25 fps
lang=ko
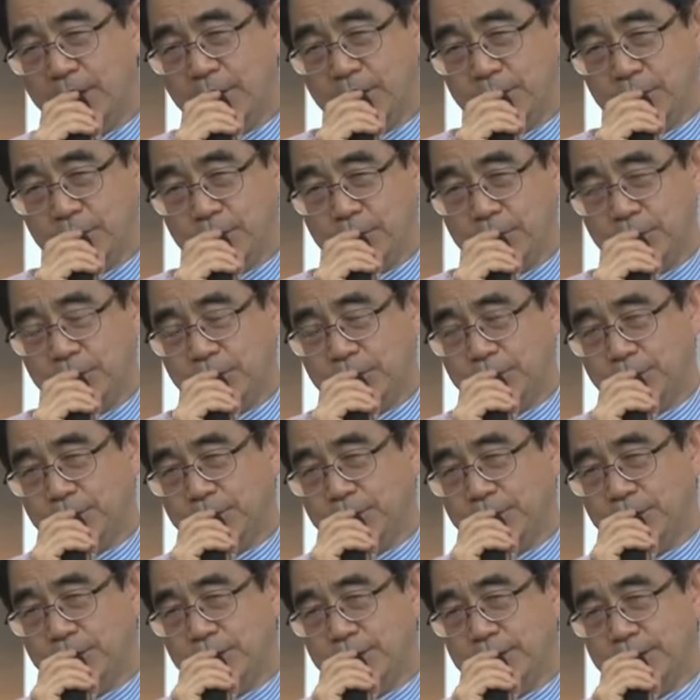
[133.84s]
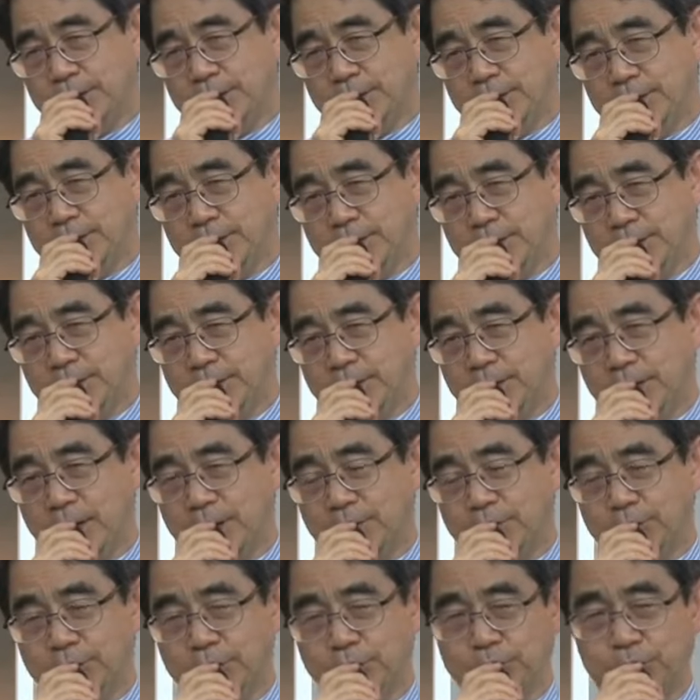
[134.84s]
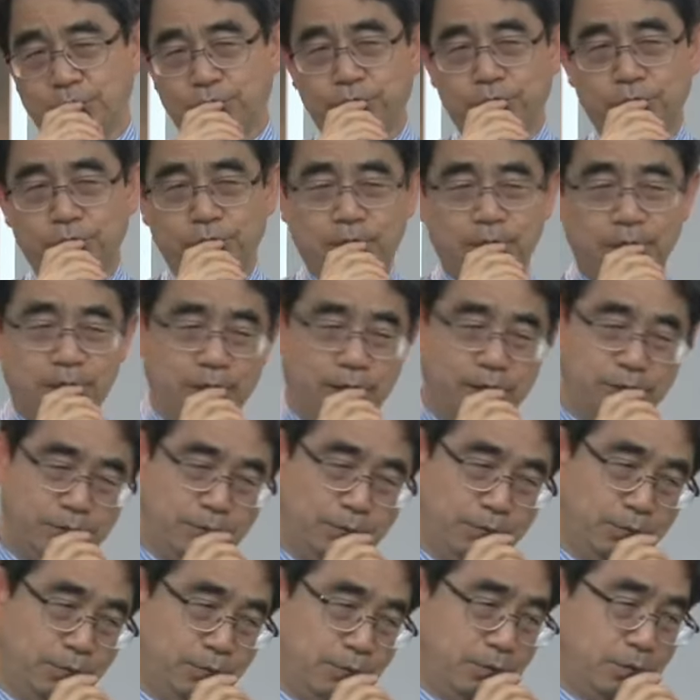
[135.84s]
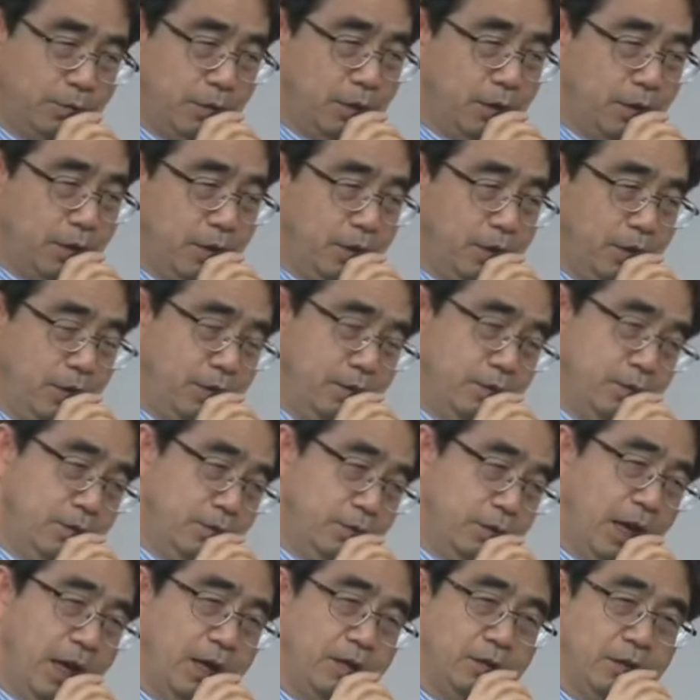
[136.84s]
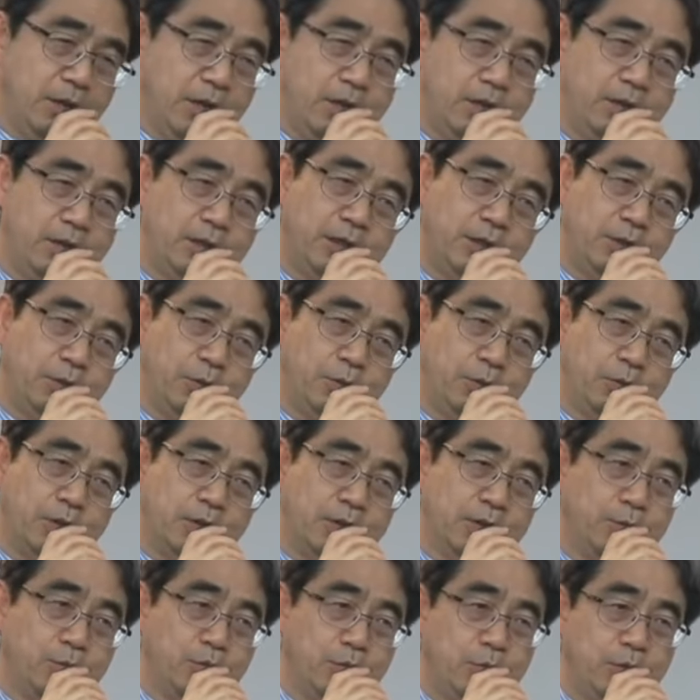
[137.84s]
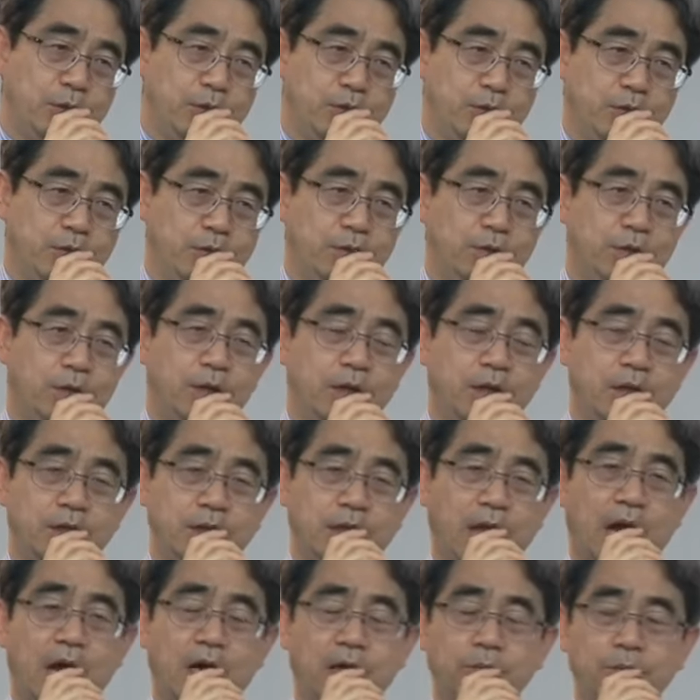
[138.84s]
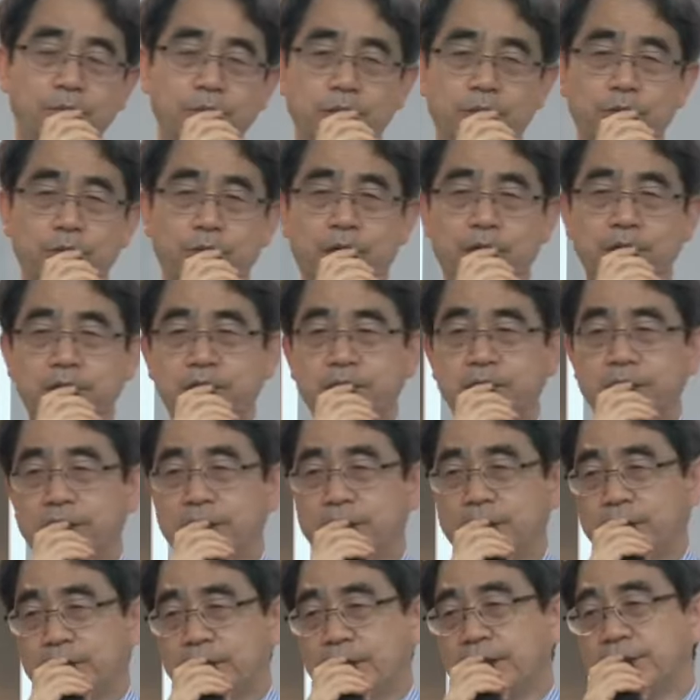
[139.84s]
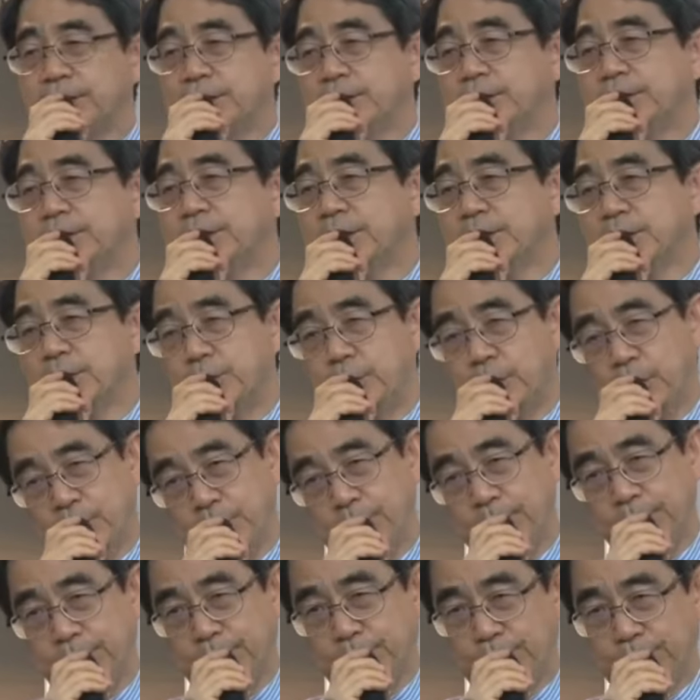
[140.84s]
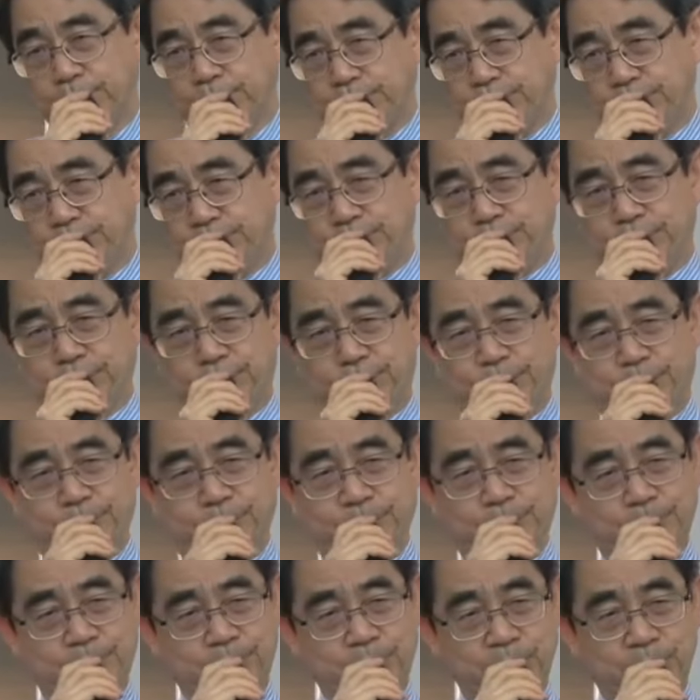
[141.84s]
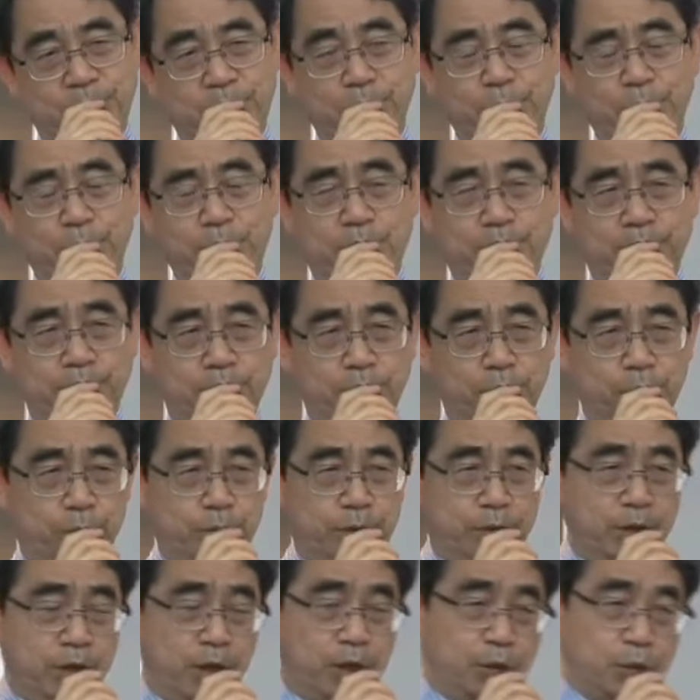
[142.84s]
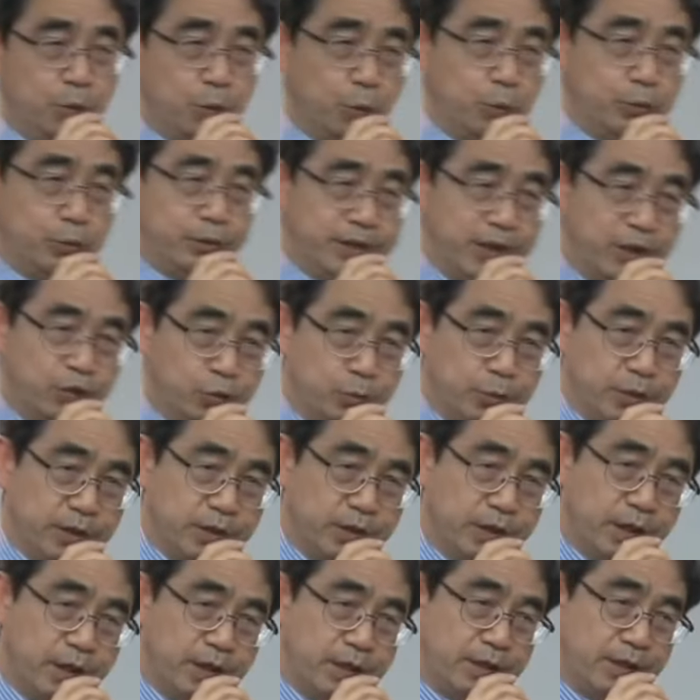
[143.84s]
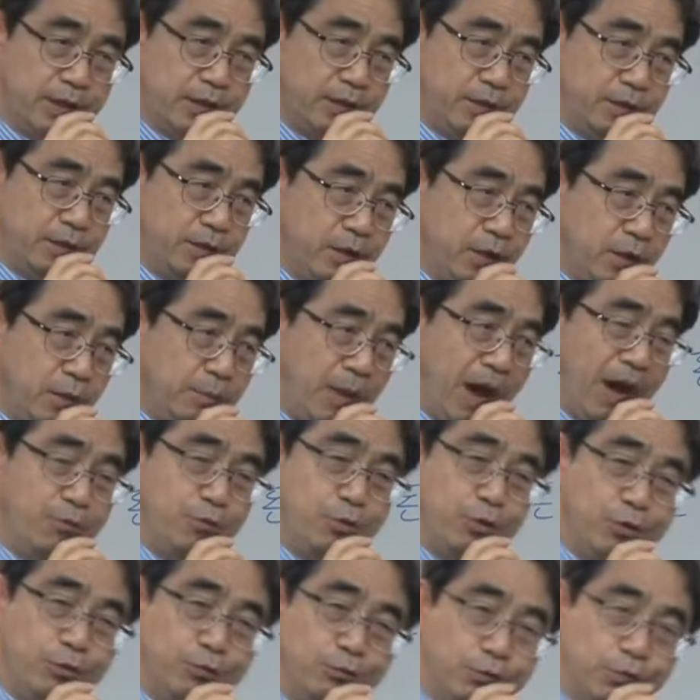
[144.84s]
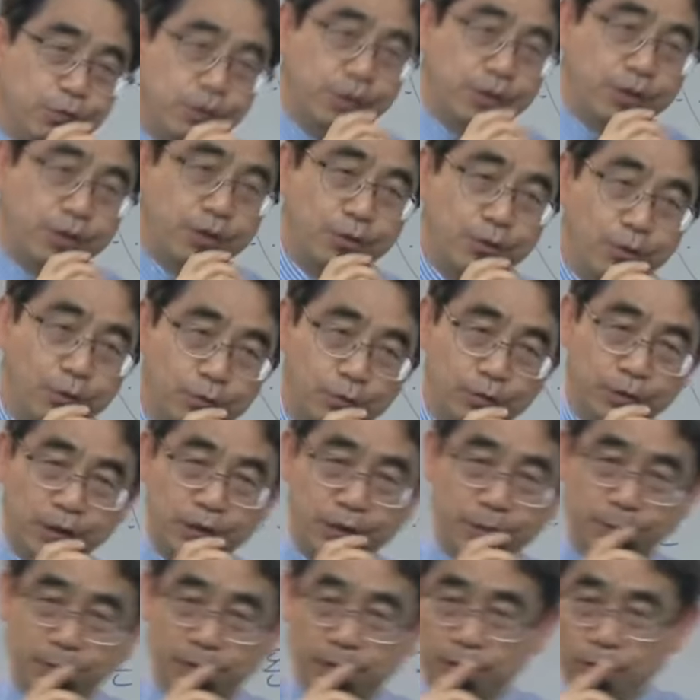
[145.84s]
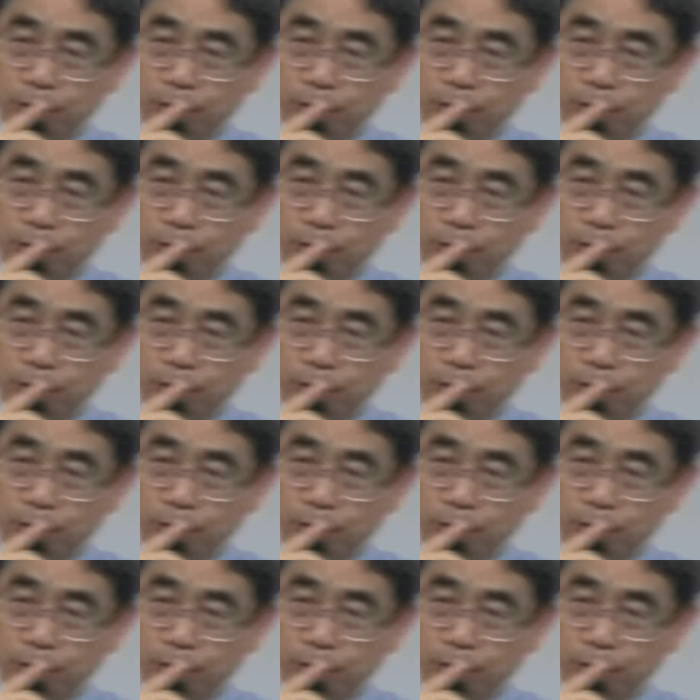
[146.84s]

이런 것들이 사실은 나중에 쭉 가가지고 저 단테의 신곡에서 보면요. 낭비와 인색이 같은 데서 벌 받고 있어요. 지옥에서도 보면 돈자루 비슷하게 생긴 바위를 굴리는 걸로 돼 있습니다.